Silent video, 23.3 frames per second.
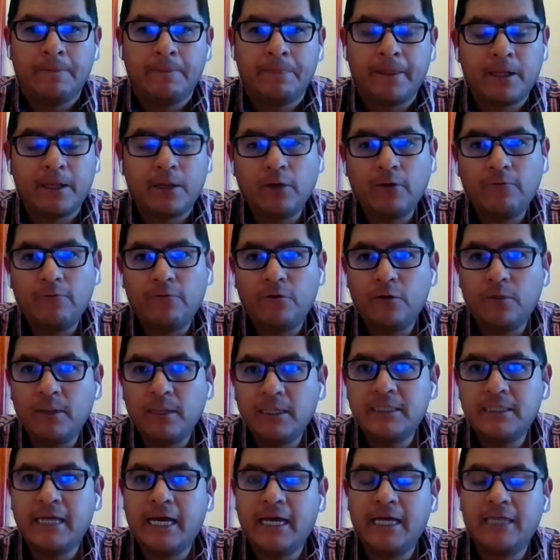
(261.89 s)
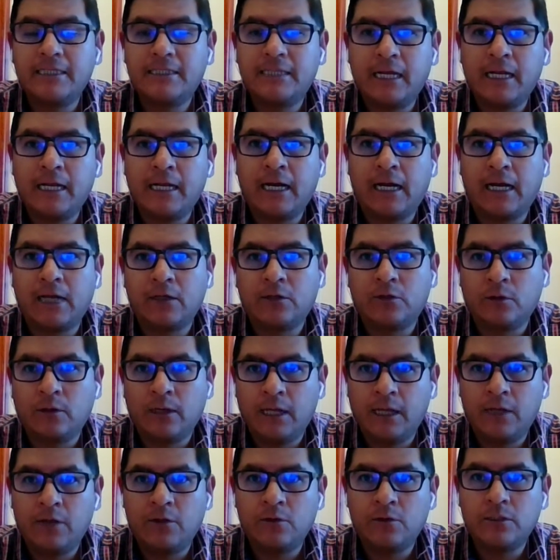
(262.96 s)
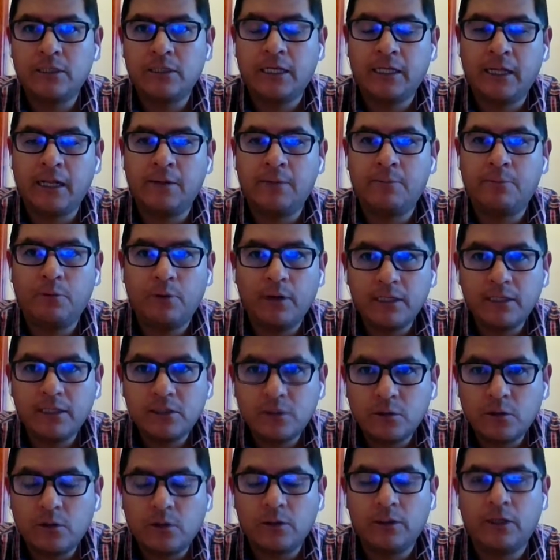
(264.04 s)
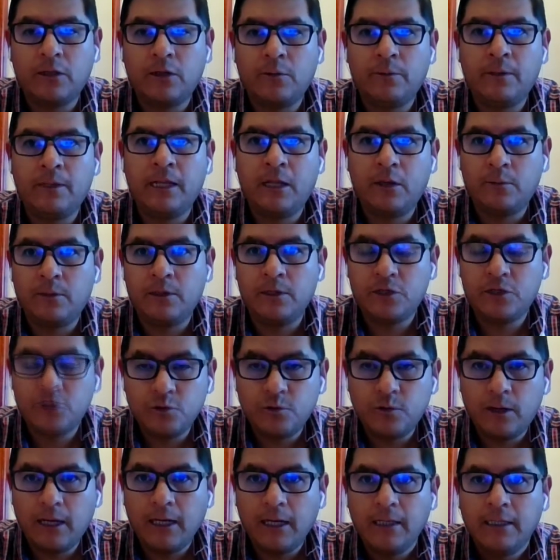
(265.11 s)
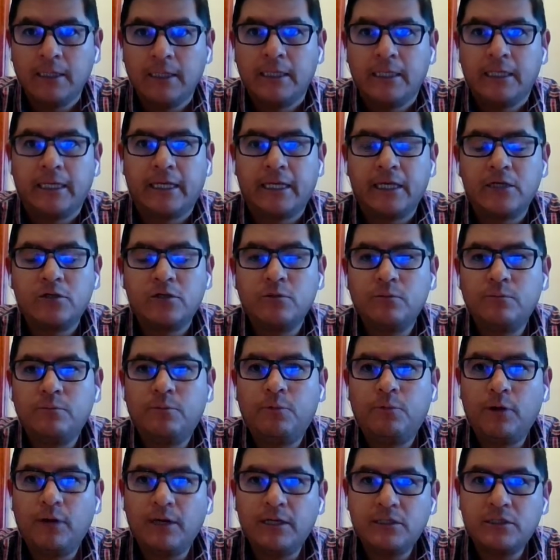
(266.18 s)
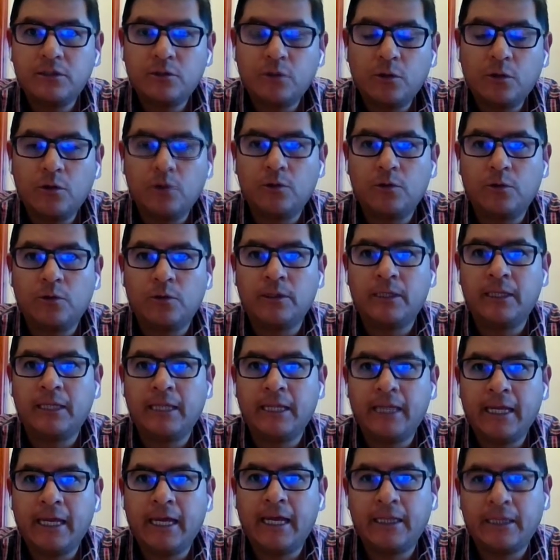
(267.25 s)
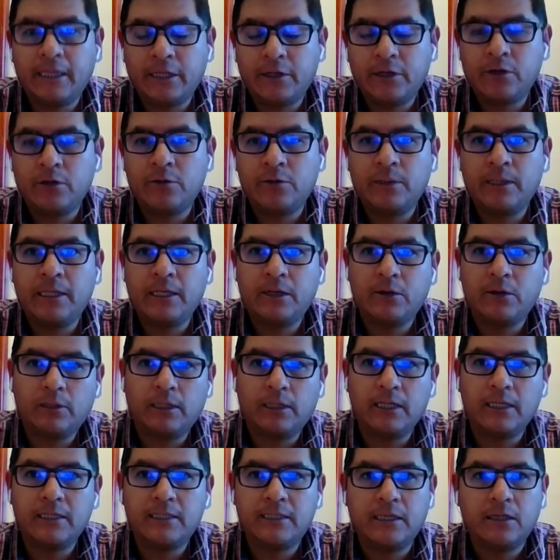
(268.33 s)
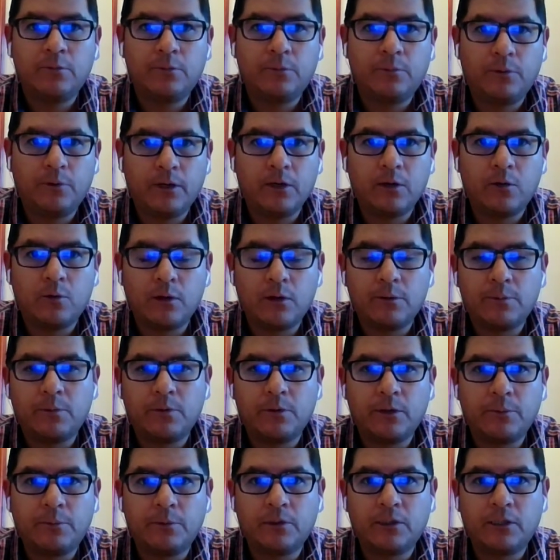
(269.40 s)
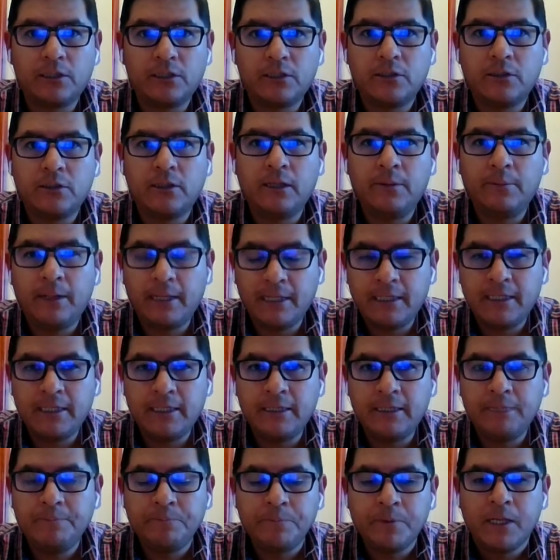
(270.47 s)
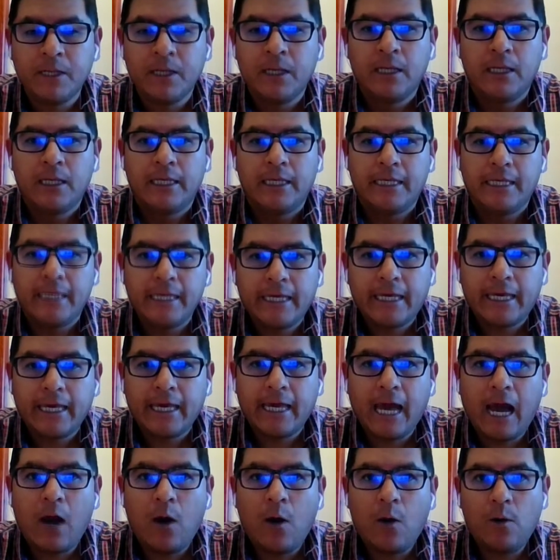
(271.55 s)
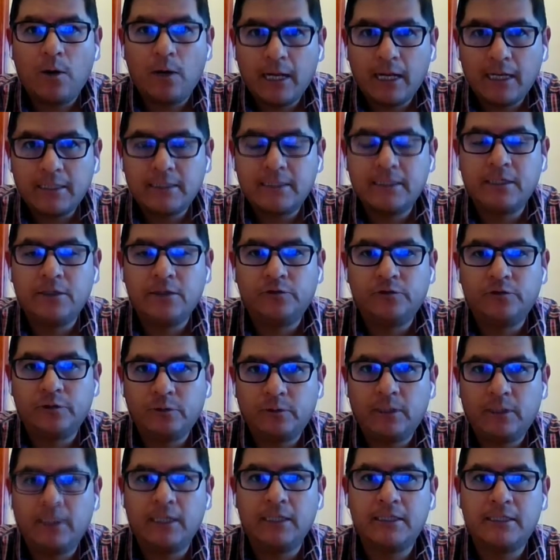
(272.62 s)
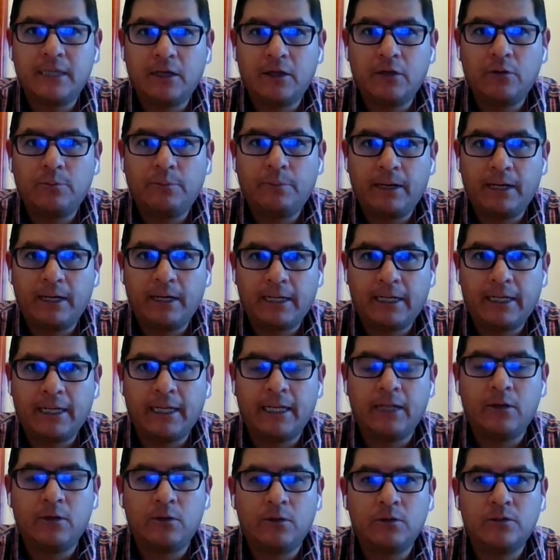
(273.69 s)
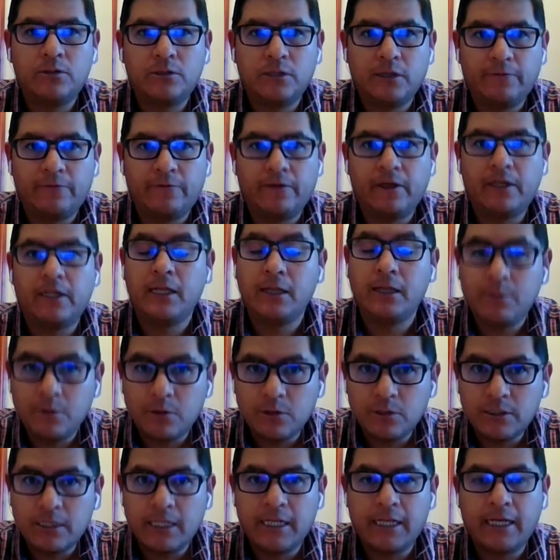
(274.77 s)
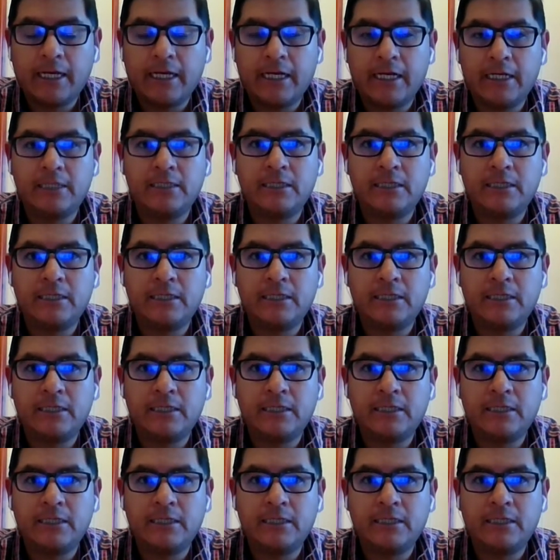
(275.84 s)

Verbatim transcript: De todas formas, ya están acantonados en el puesto denominado Machúa, que es un puesto donde anteriormente era utilizado por el Cuerpo de Protección del Madidi y que ahora ha sido reutilizado para que los efectivos del ejército